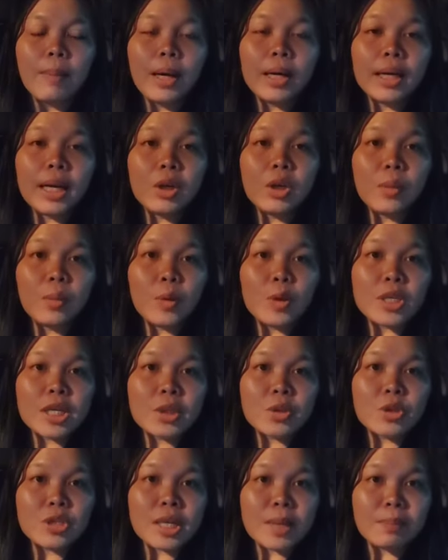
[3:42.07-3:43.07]
Pada
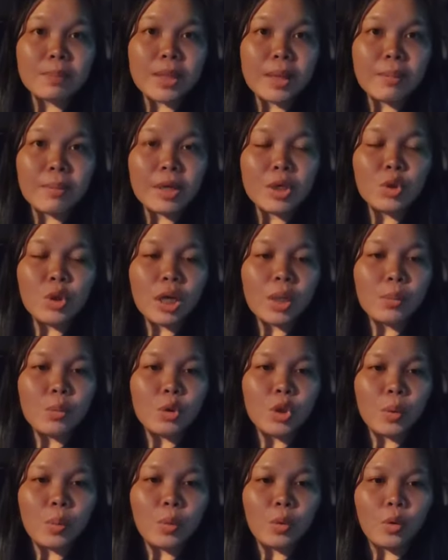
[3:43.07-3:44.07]
21 September
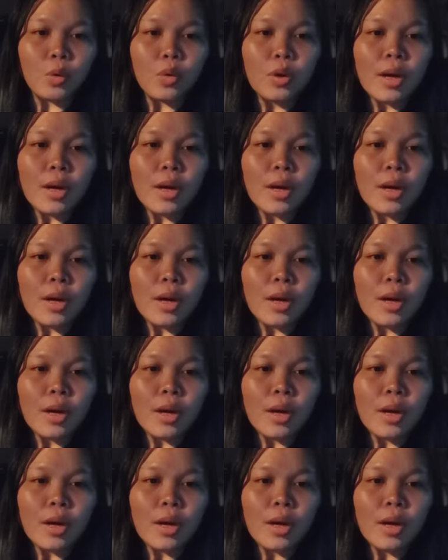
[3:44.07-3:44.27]
2020,